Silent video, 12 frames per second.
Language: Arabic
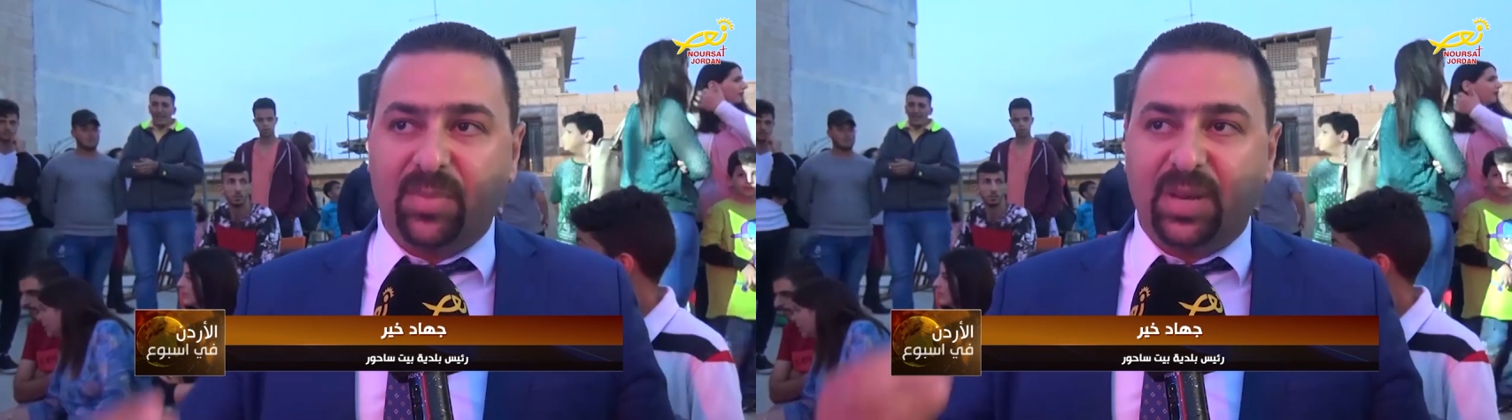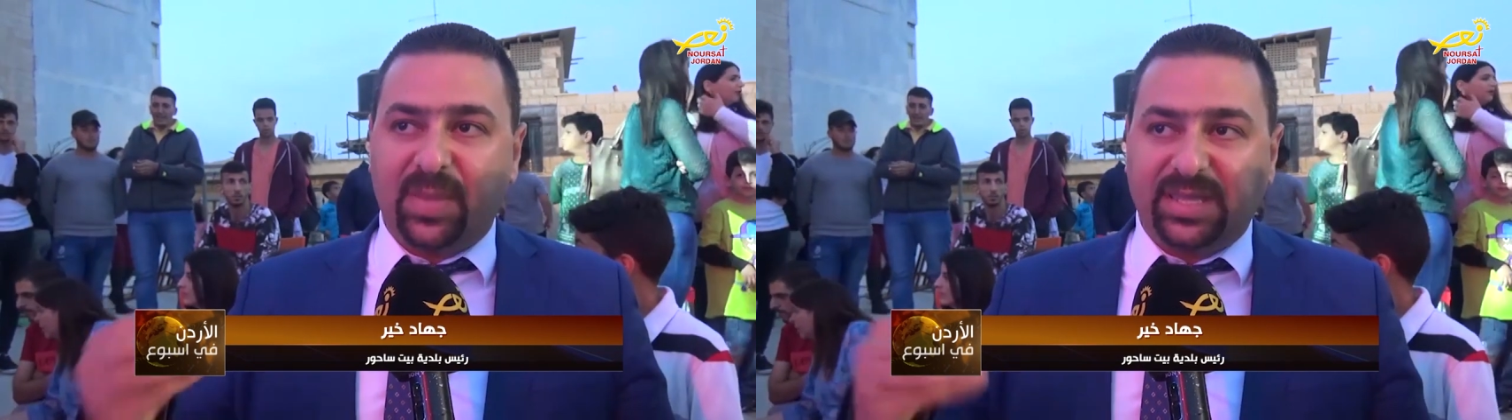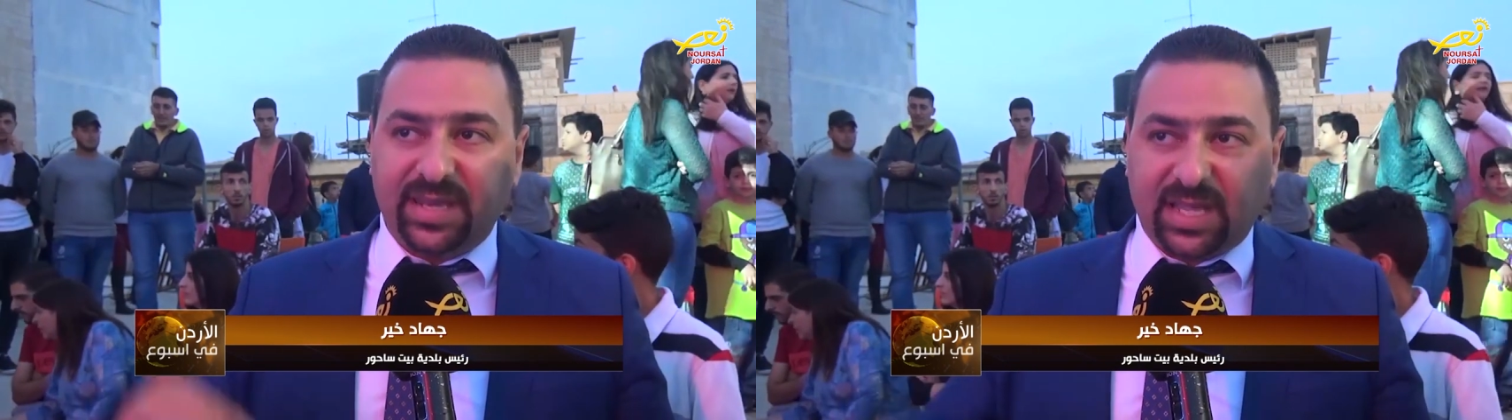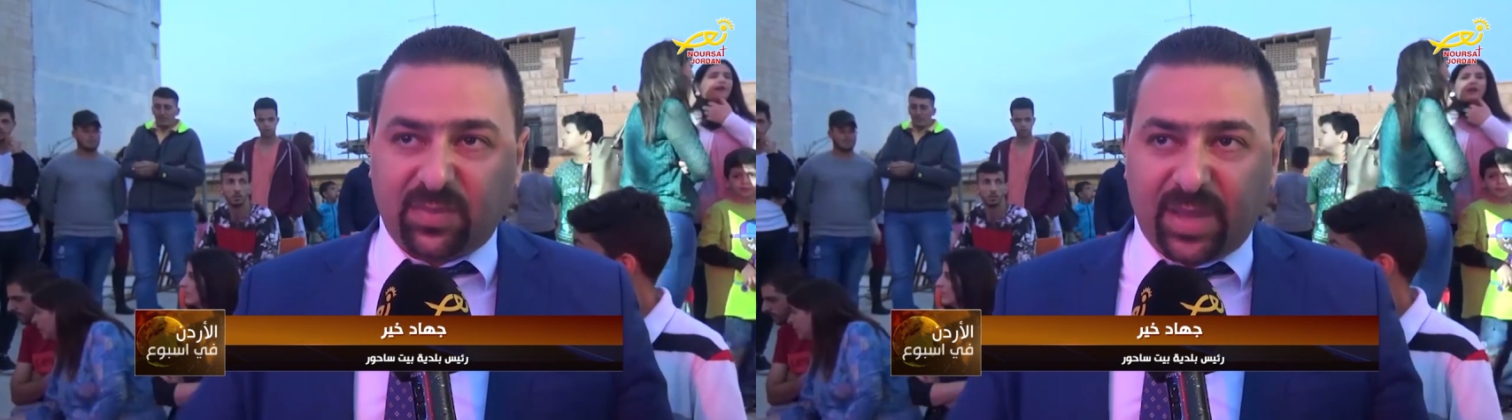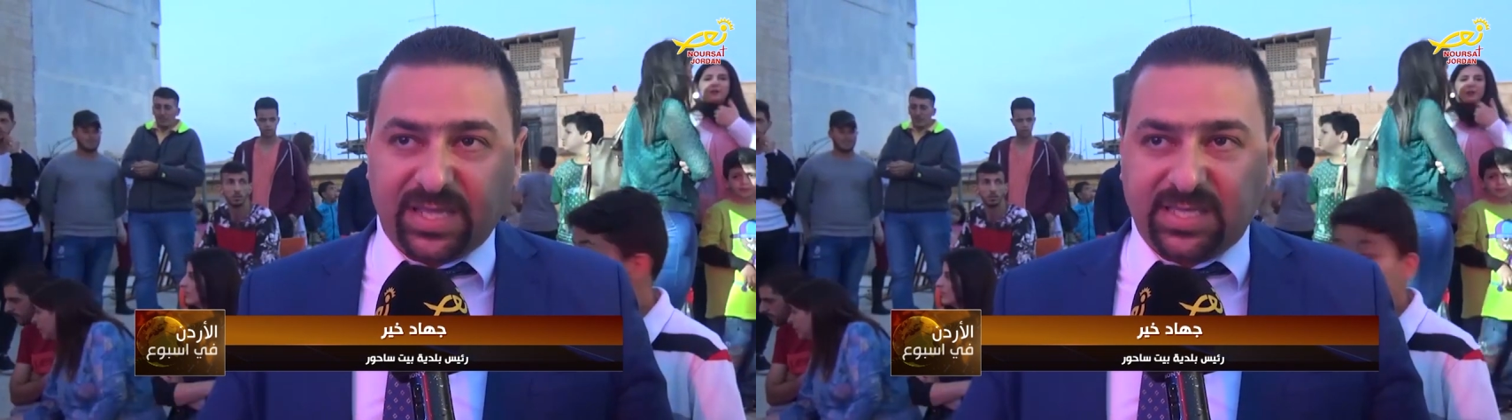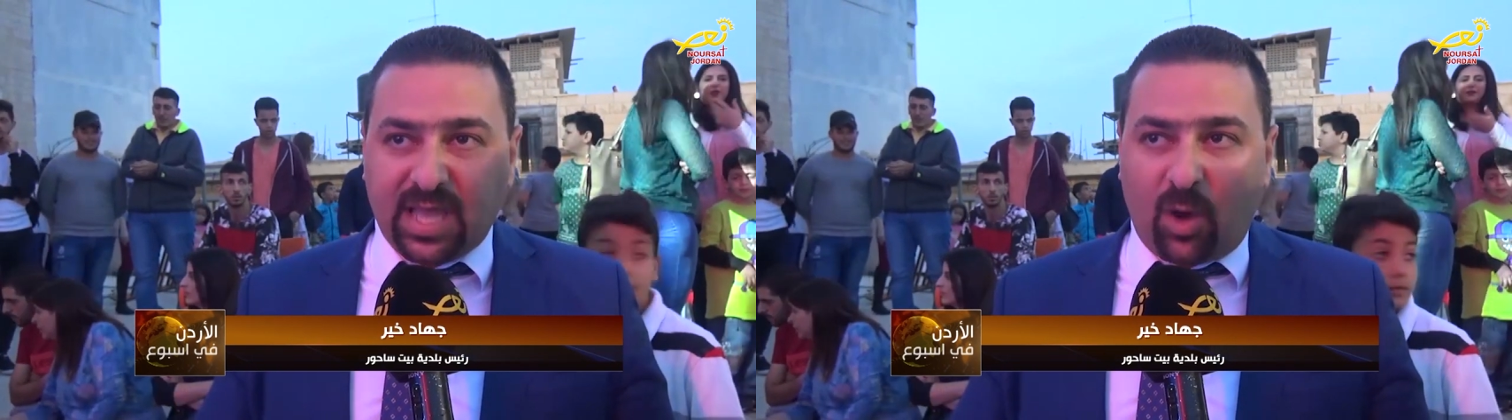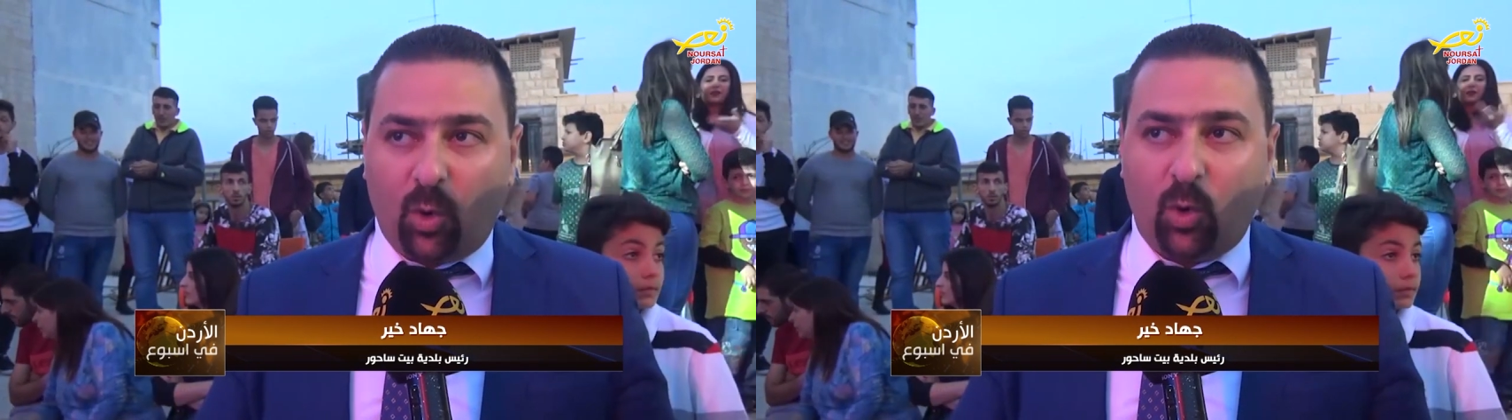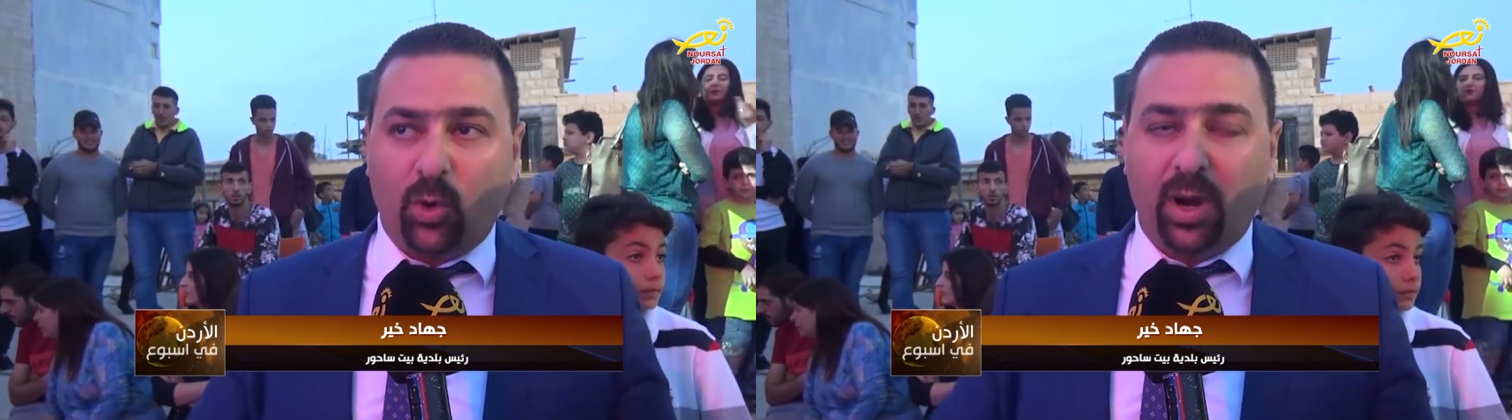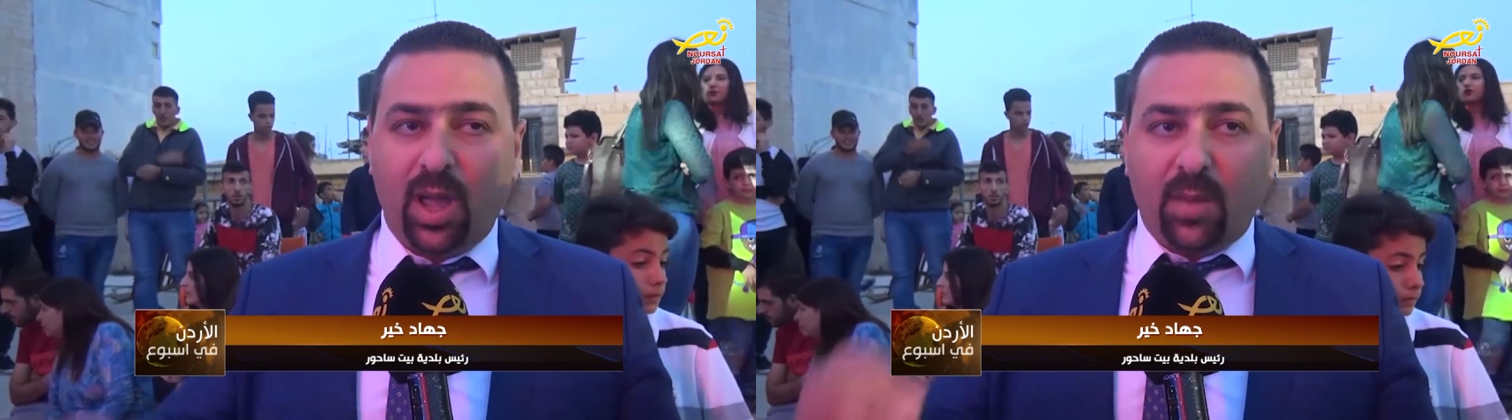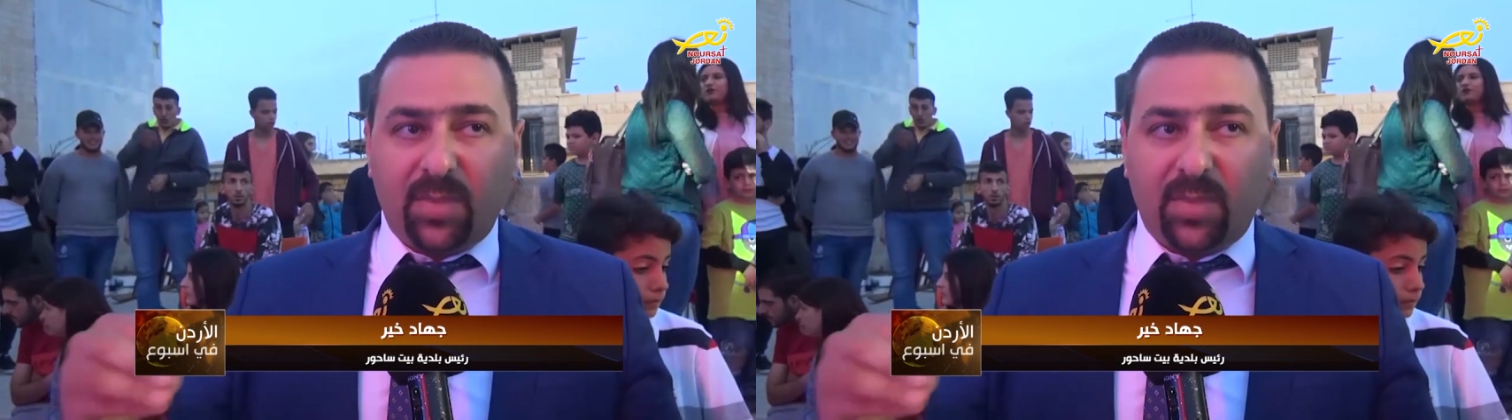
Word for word: من مدينة بيت ساحور